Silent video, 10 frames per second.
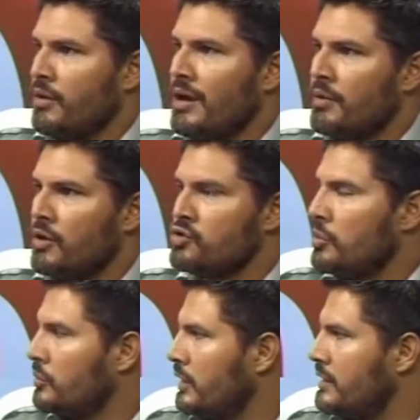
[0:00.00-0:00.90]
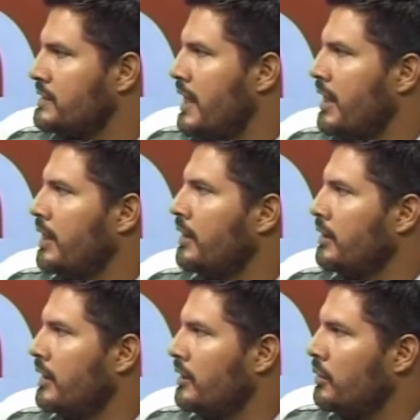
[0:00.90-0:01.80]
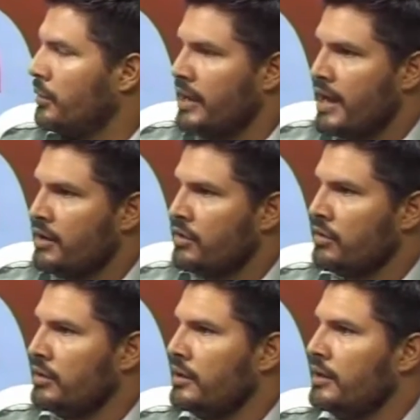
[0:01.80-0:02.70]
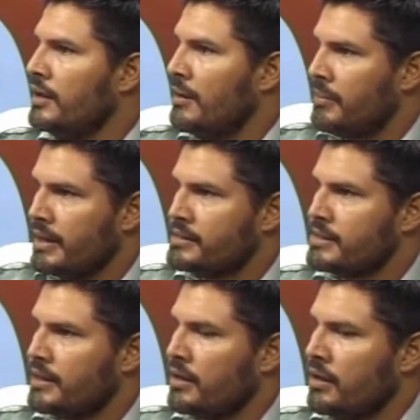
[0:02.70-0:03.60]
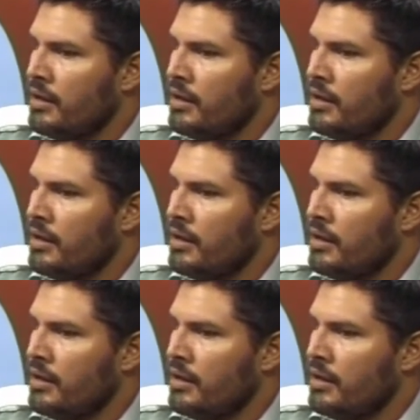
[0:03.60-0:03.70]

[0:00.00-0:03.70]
Yo las miro subutilizadas, el no Diario y la prensa.